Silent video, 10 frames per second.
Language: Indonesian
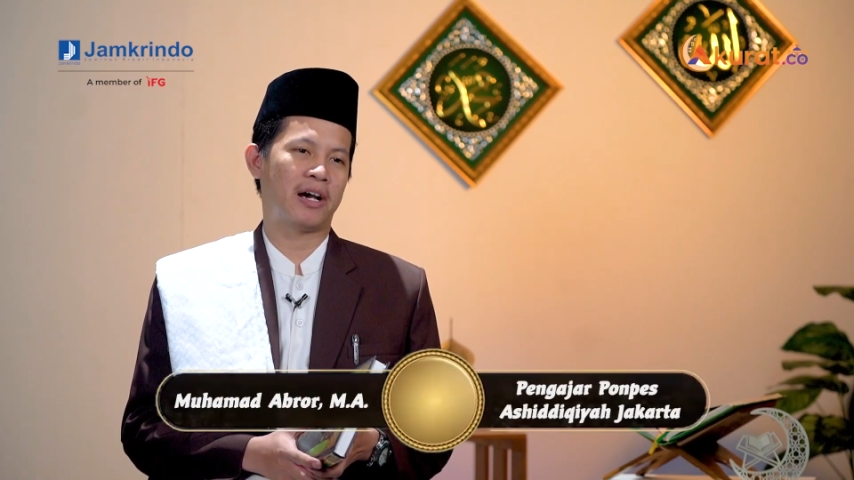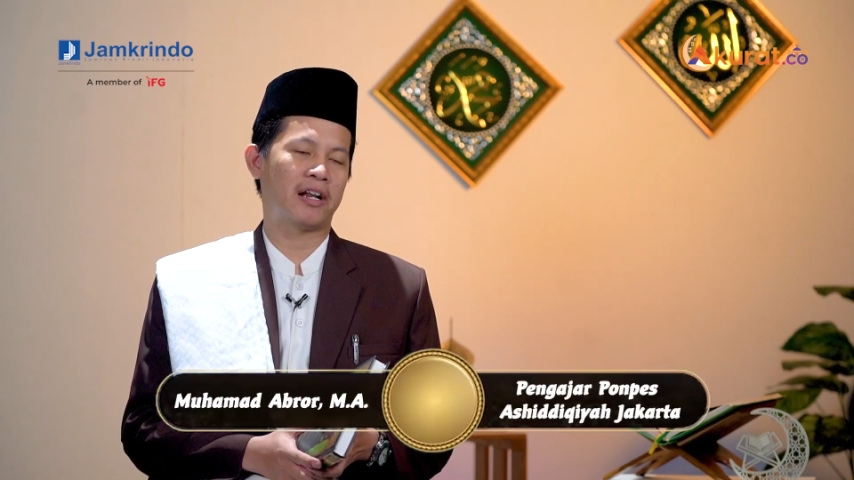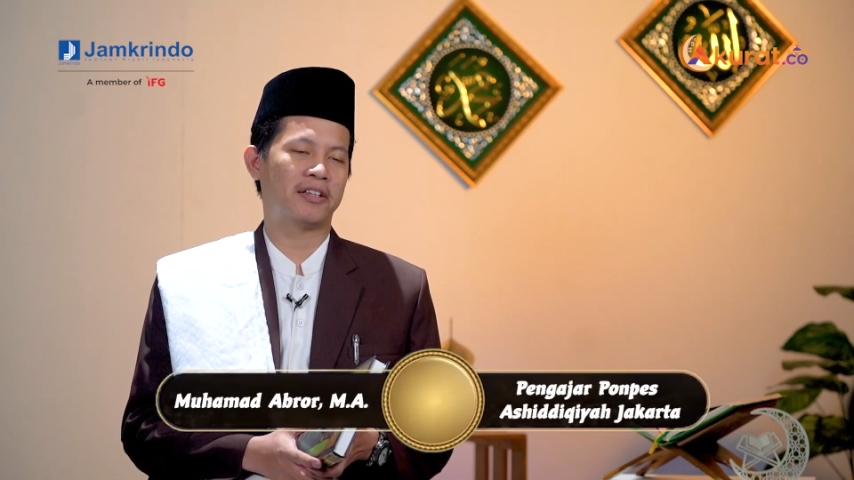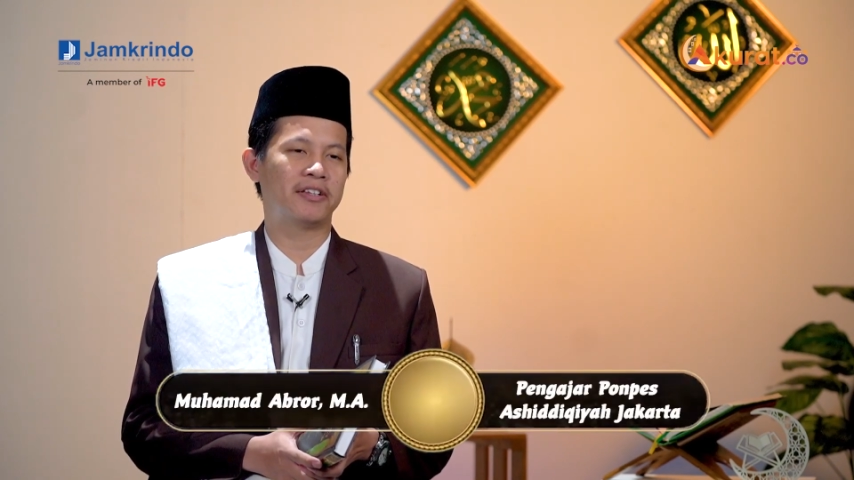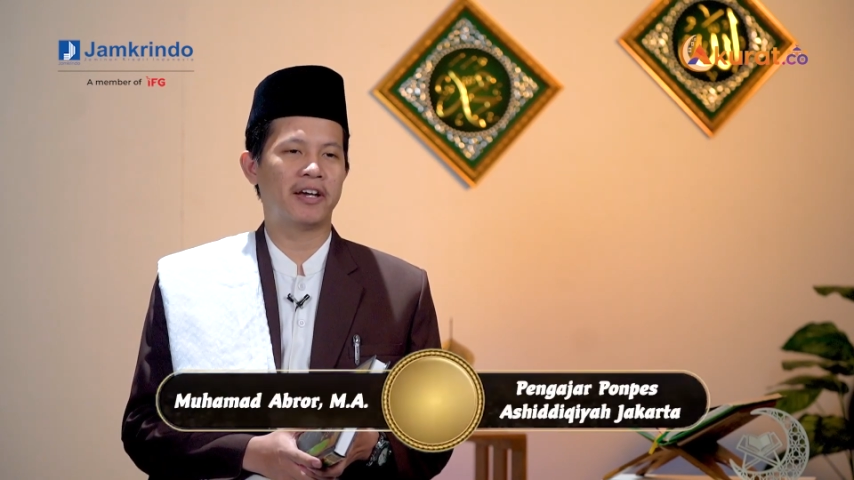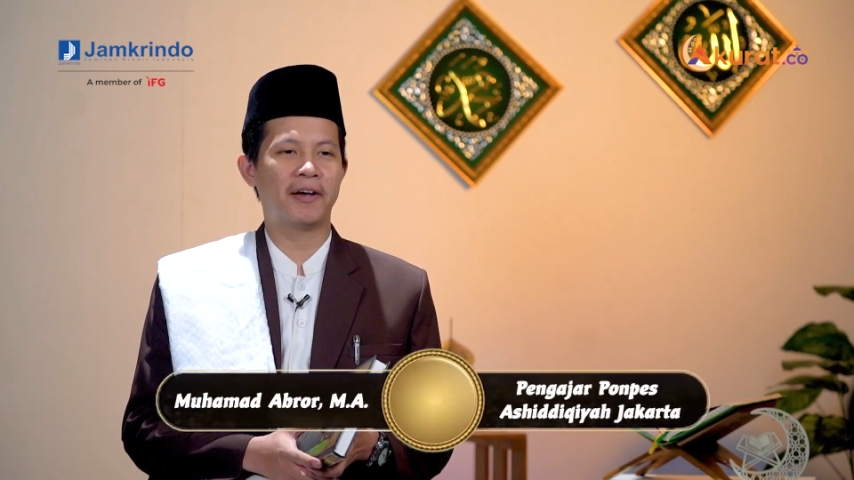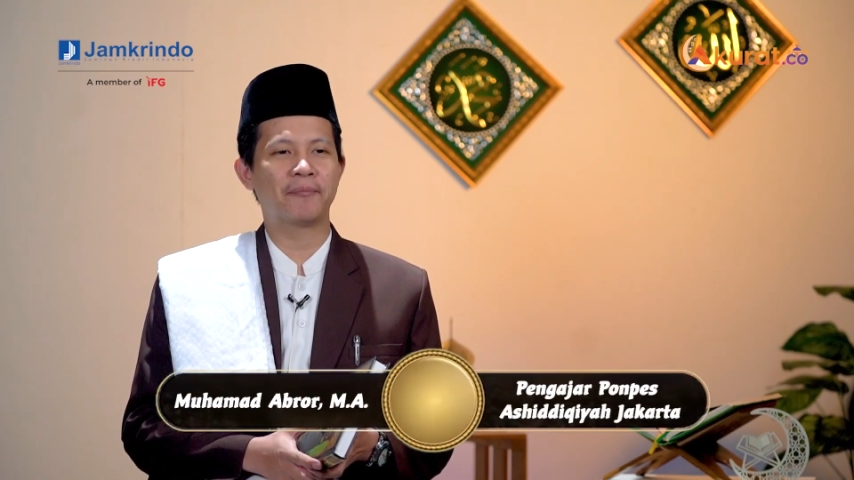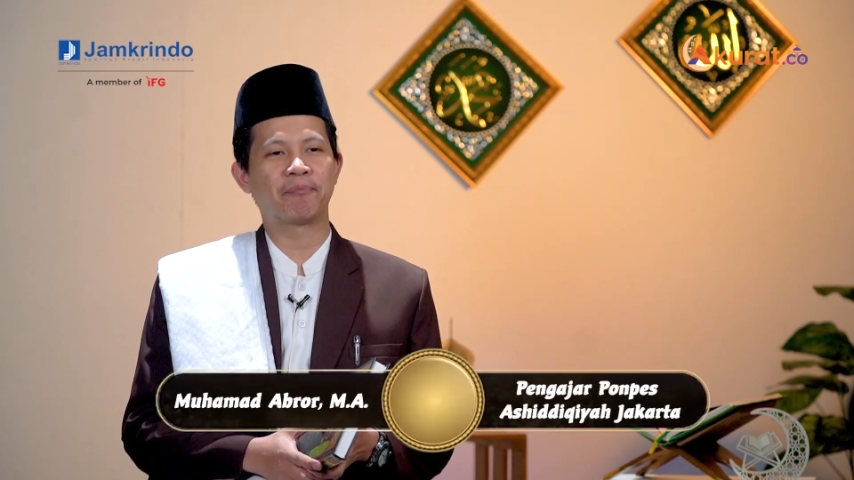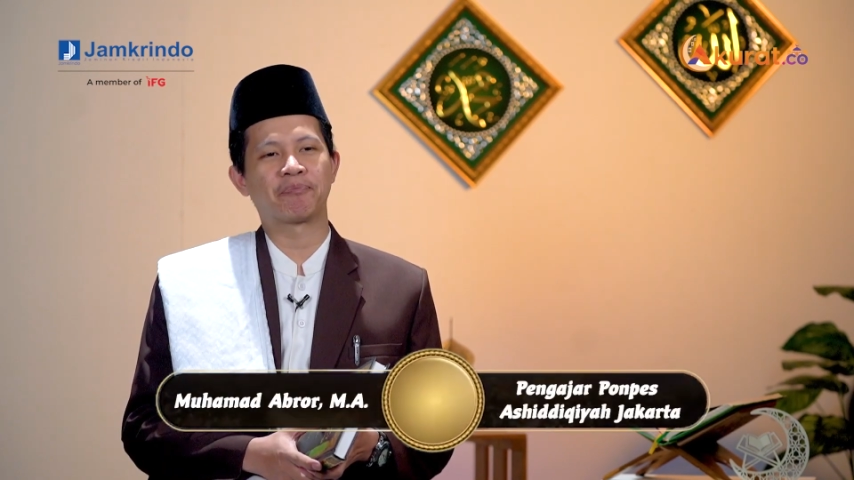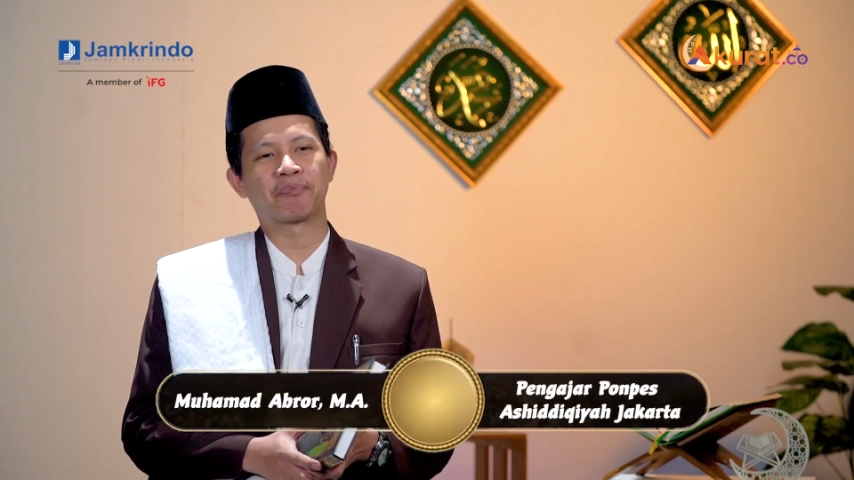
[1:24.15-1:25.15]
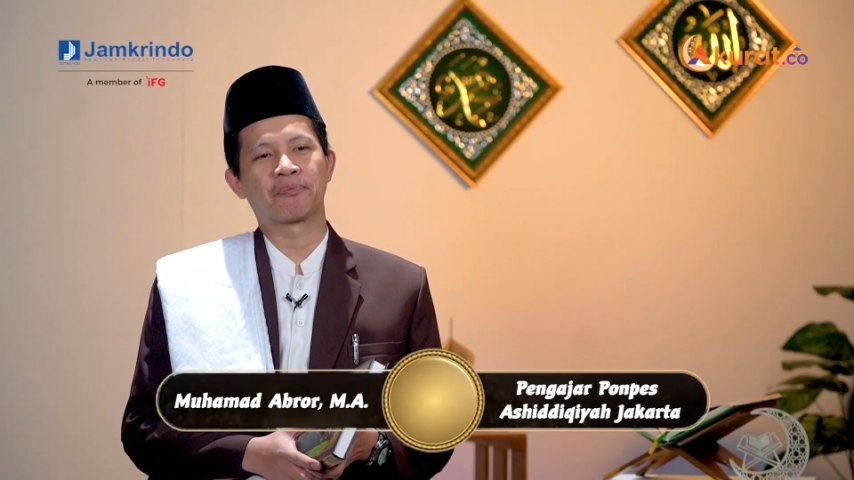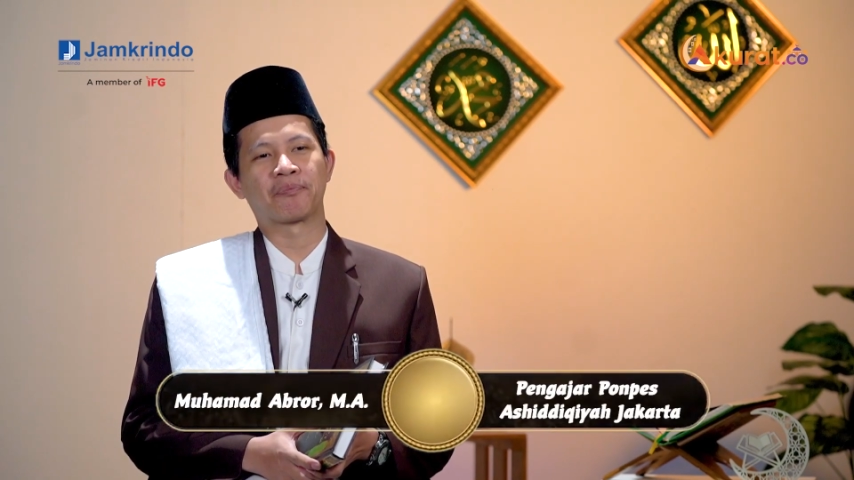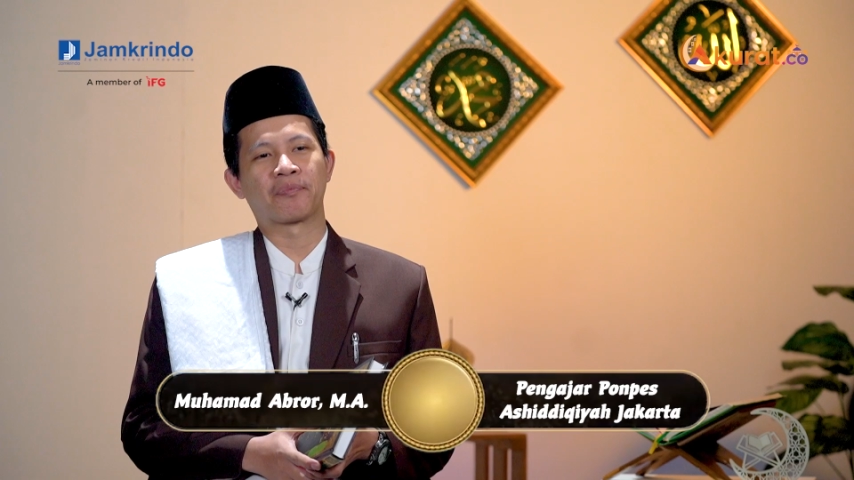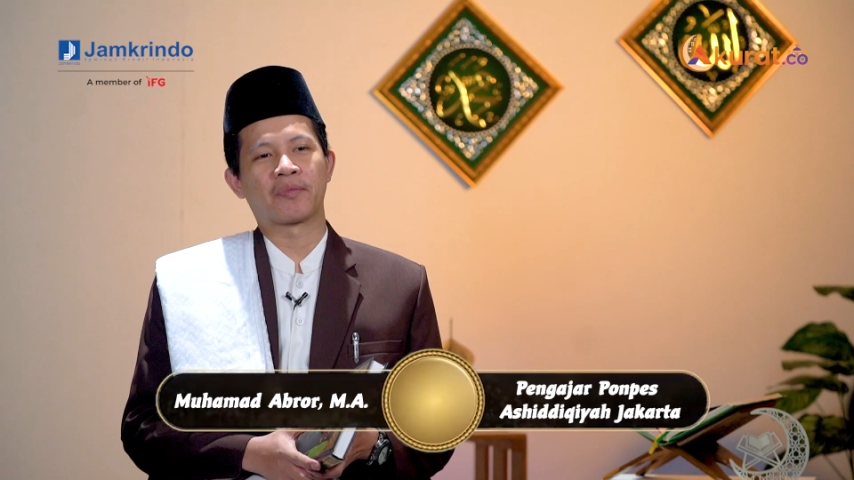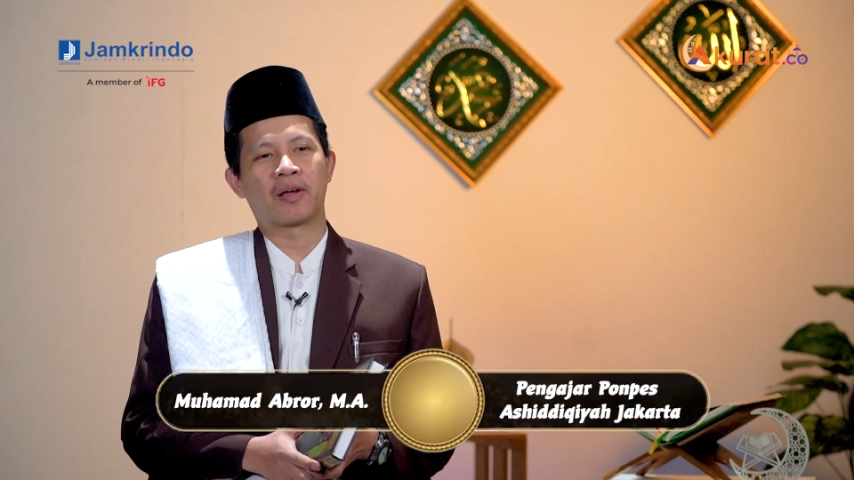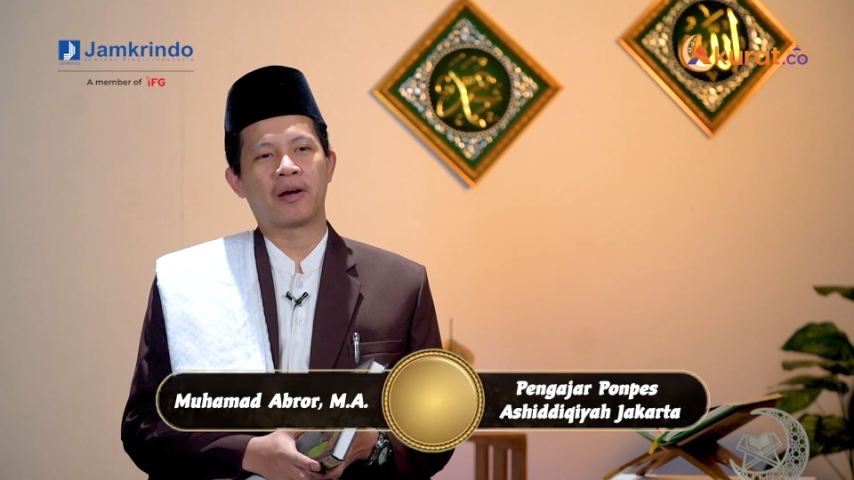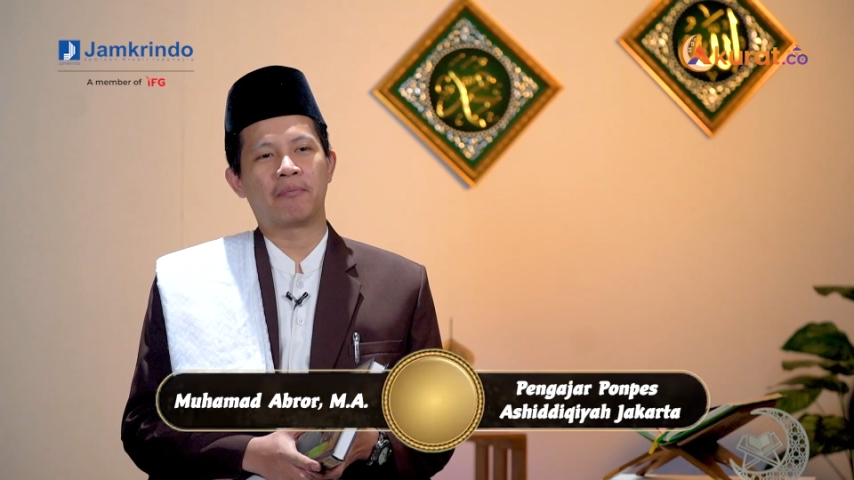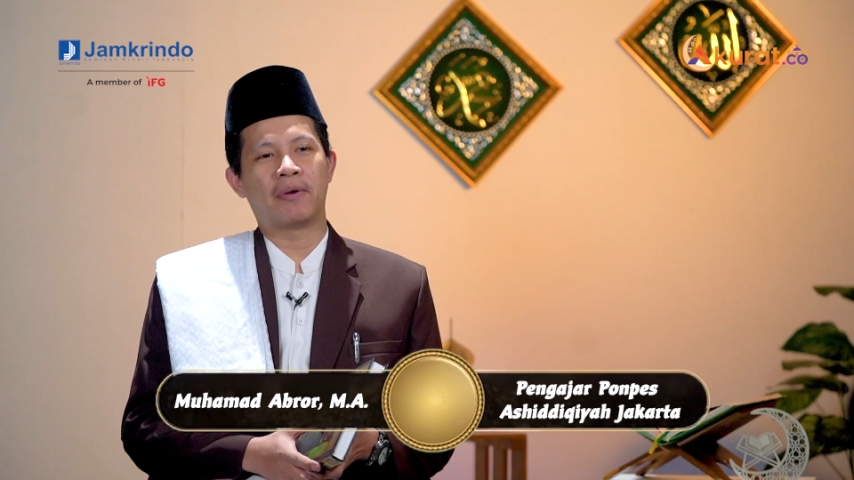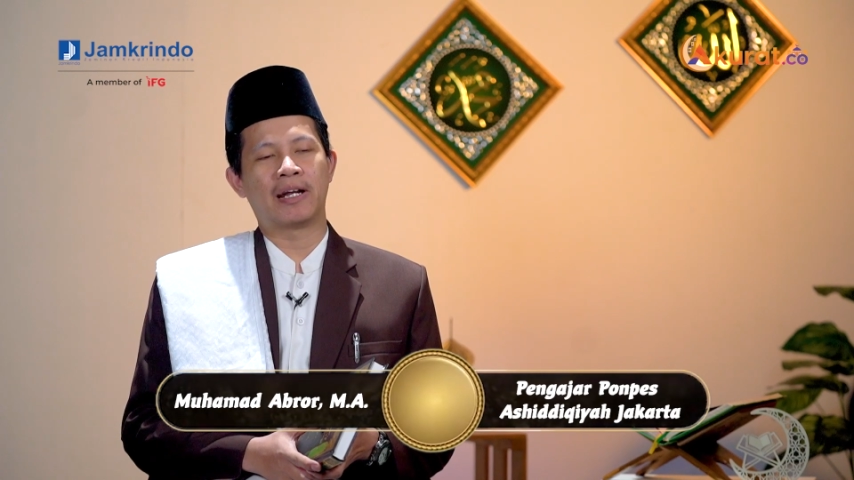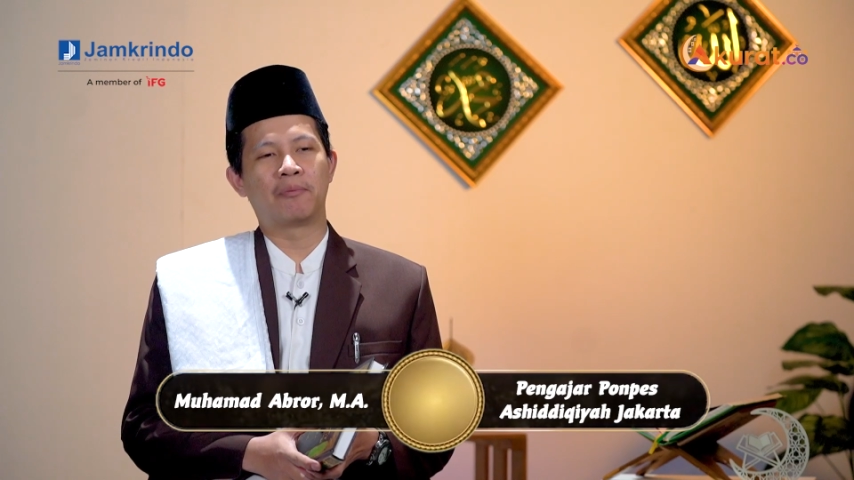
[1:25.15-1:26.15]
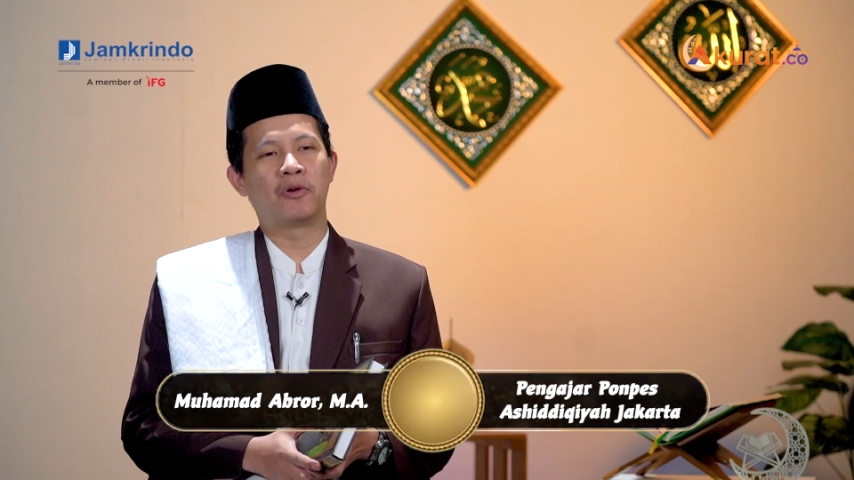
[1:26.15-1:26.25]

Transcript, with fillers: Artinya, pada